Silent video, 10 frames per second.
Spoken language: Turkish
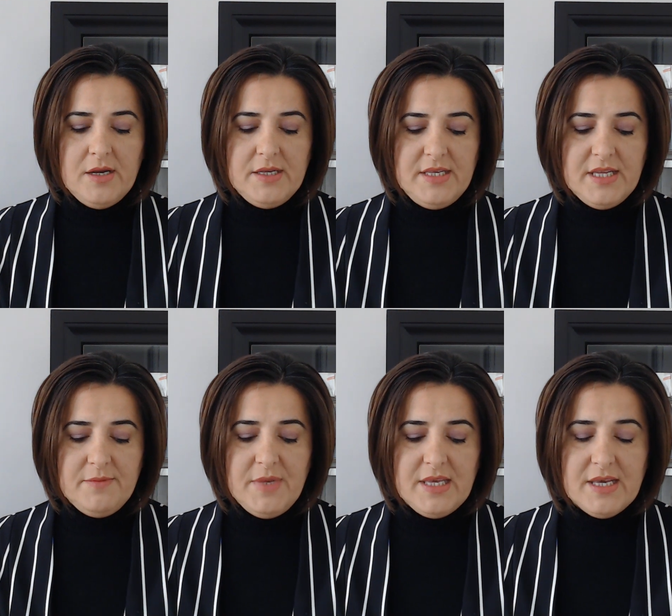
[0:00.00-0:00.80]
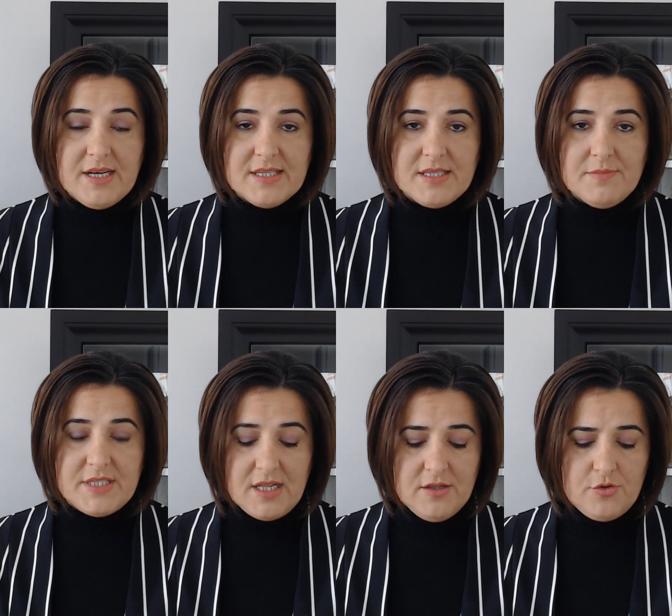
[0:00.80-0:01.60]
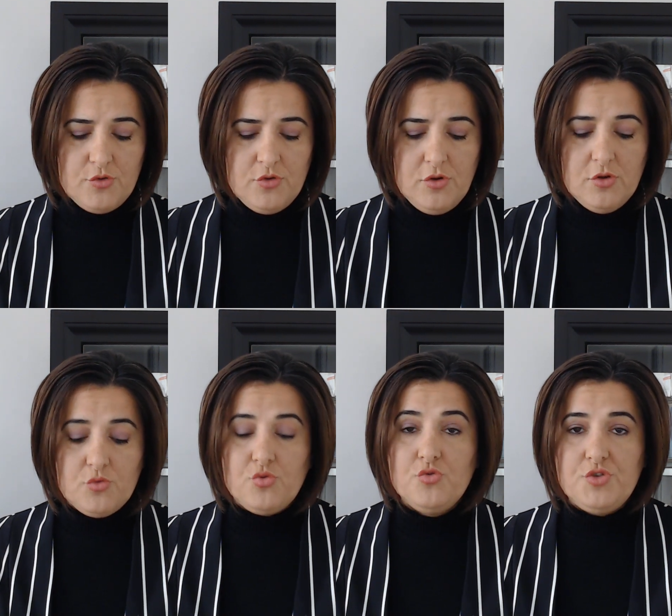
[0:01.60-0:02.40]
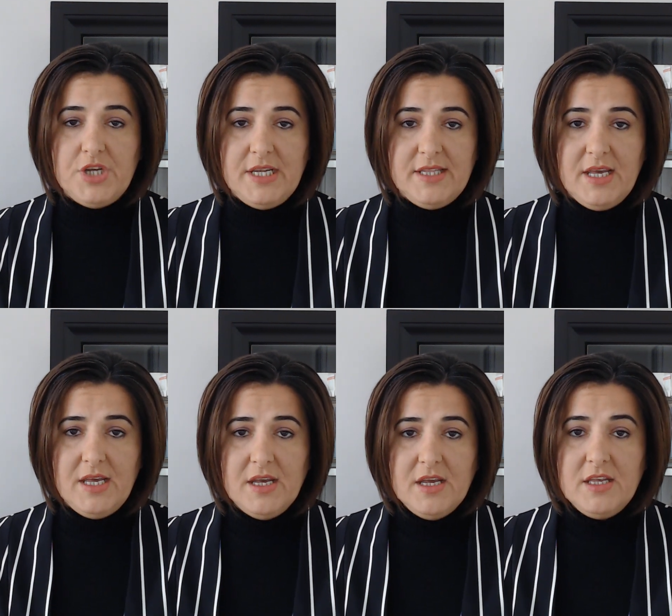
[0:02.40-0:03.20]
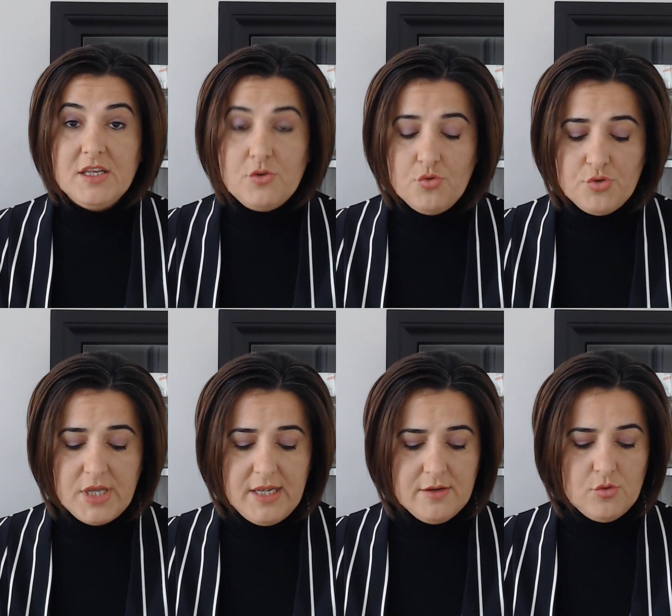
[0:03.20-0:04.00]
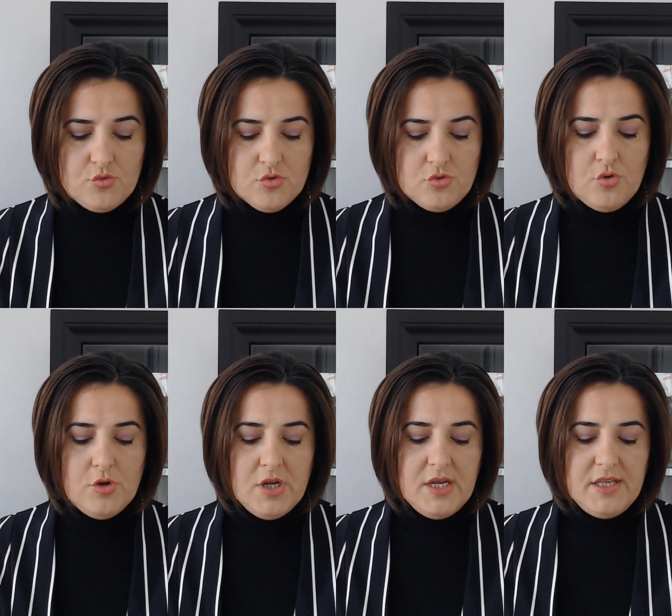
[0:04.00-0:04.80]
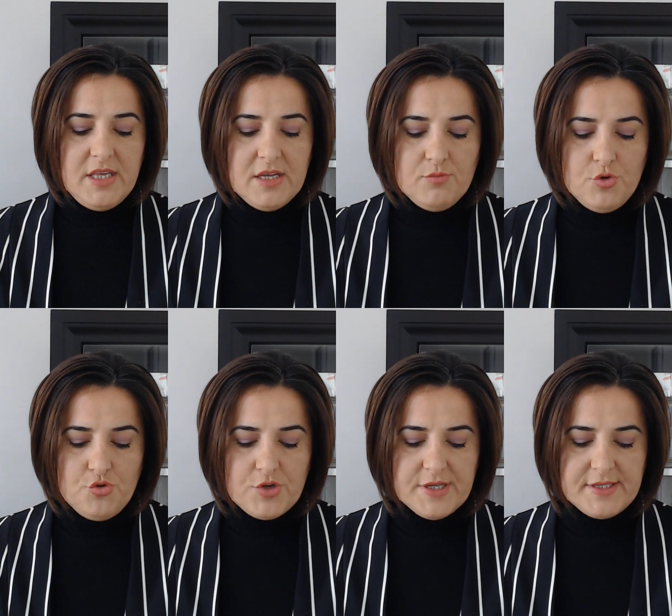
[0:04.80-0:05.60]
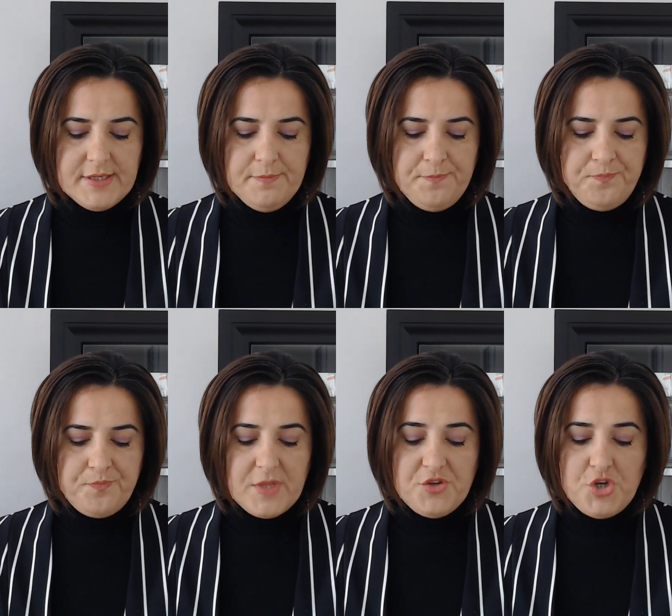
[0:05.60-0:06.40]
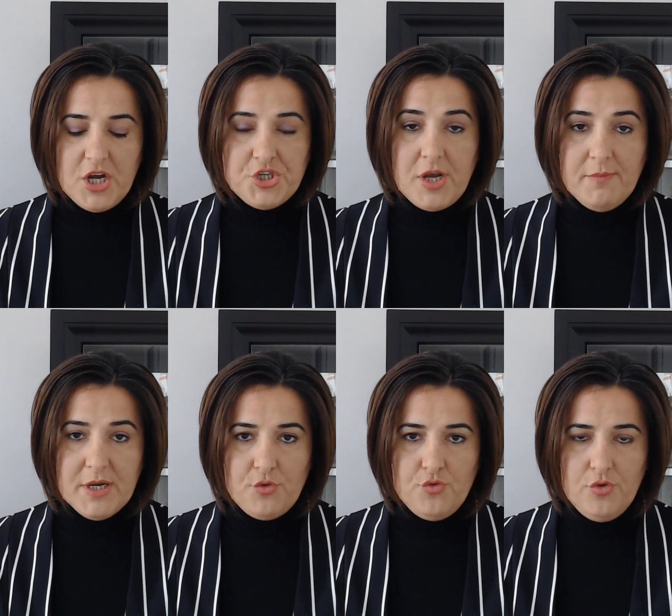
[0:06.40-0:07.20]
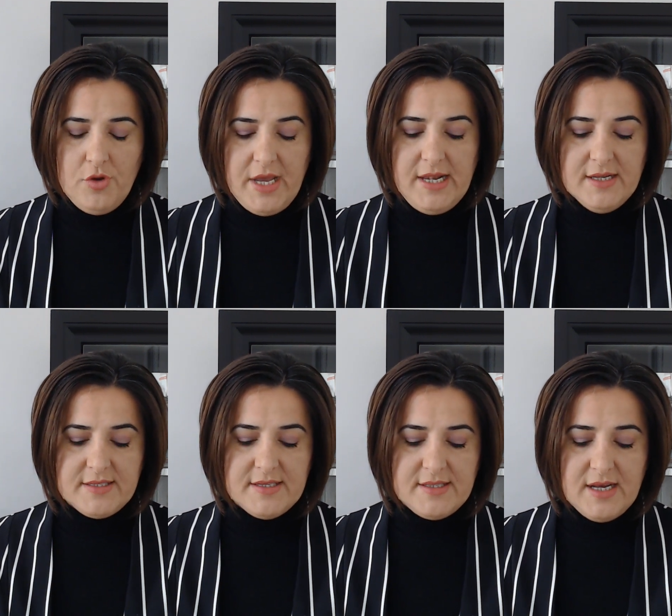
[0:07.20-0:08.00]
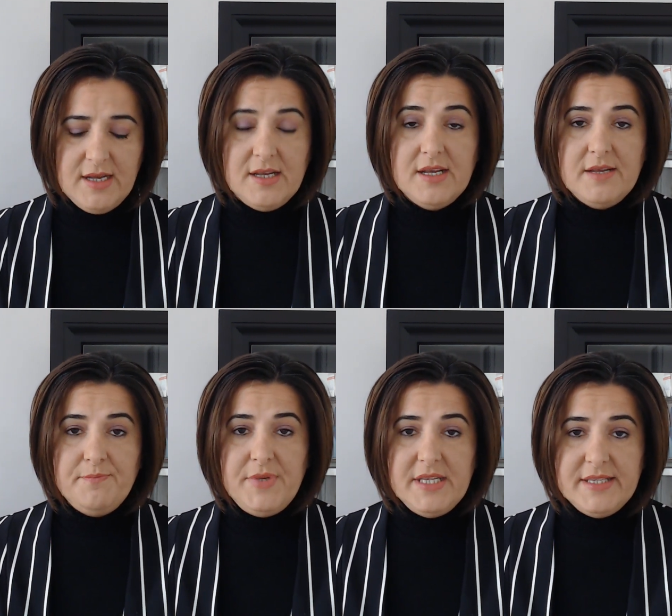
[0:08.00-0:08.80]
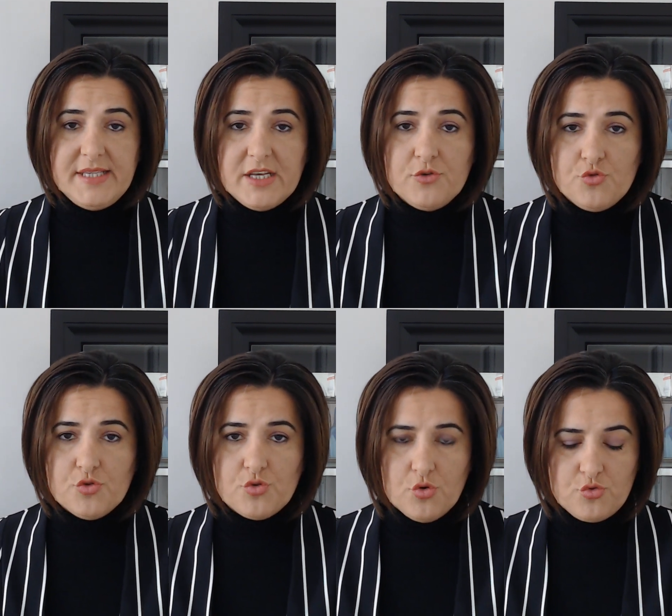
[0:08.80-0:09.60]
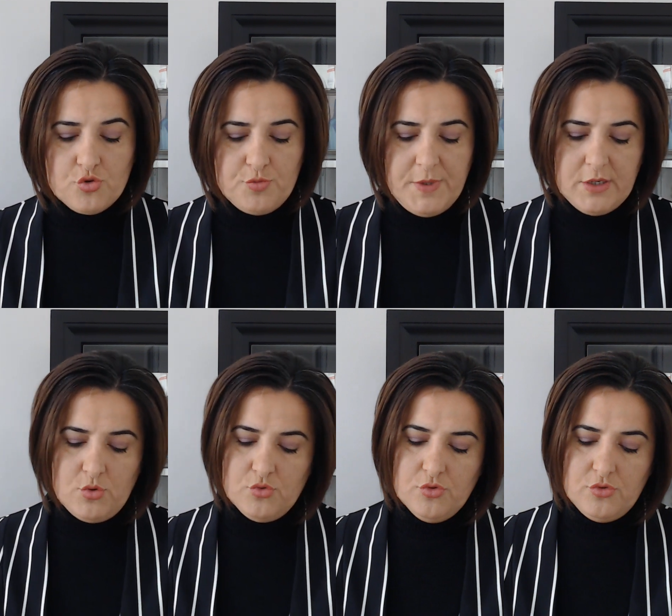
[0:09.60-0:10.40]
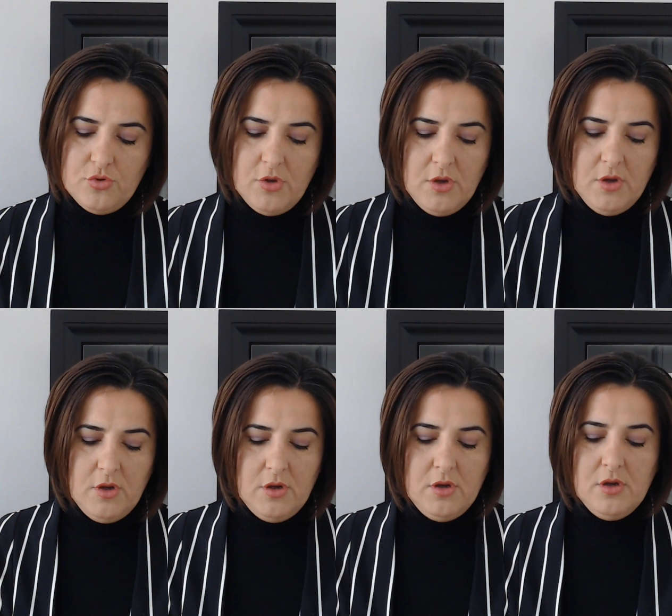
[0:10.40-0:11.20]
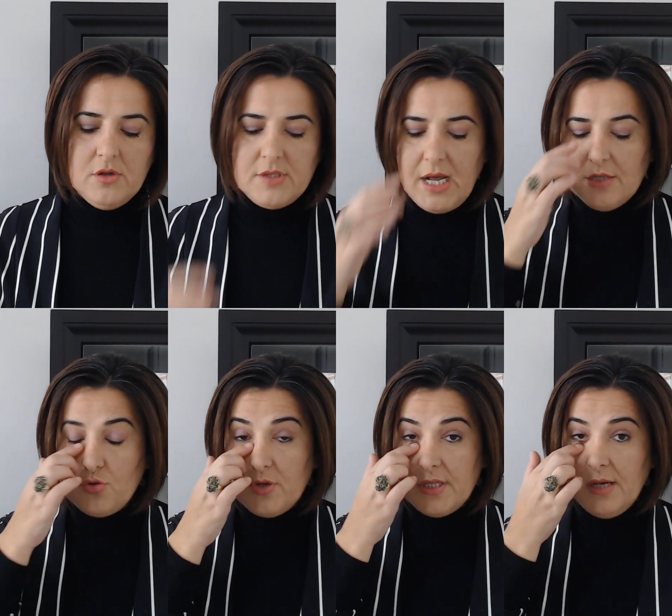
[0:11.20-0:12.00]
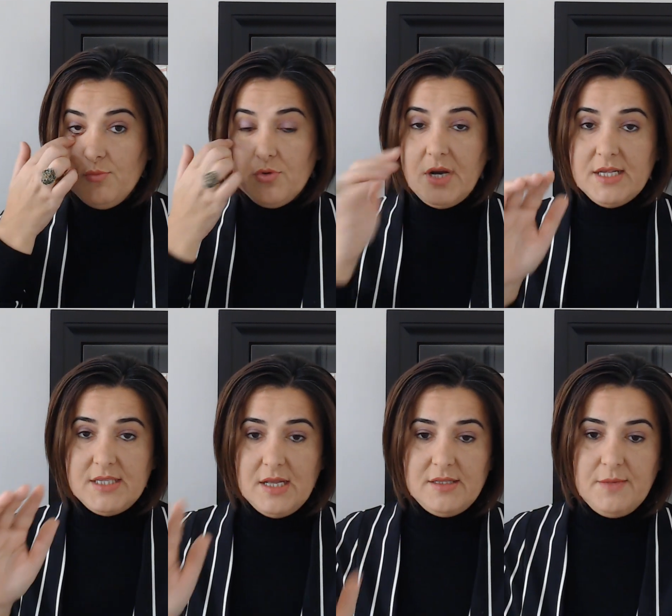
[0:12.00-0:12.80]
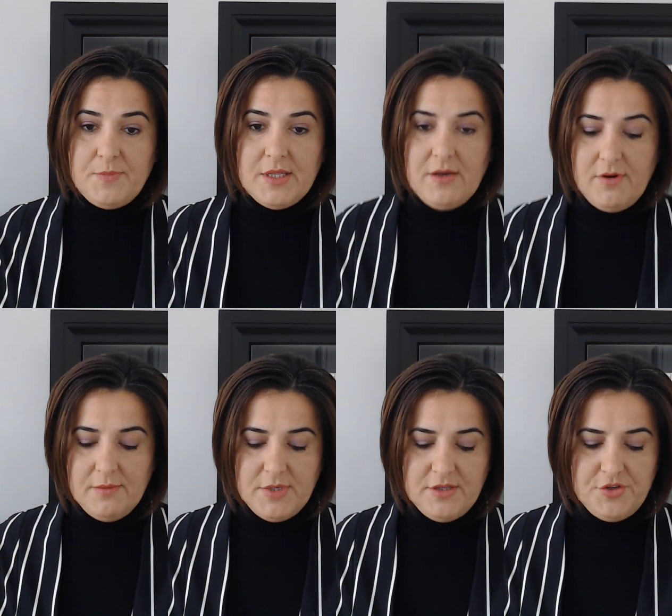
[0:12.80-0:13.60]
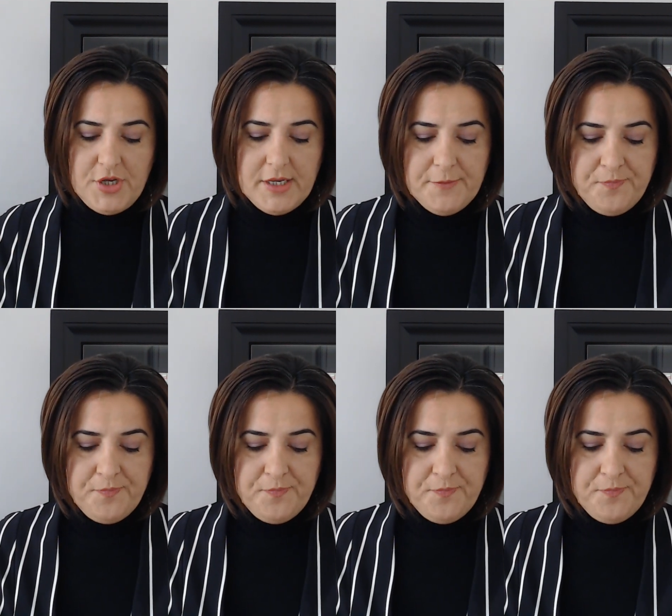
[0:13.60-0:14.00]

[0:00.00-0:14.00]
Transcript: 22 Kasım Salı günü Tunceli'de 250 konut. 23 Kasım Çarşamba günü Elazığ'da 1831 konut. Ee, daha sonradan bu Gaziantep'te devam edecek.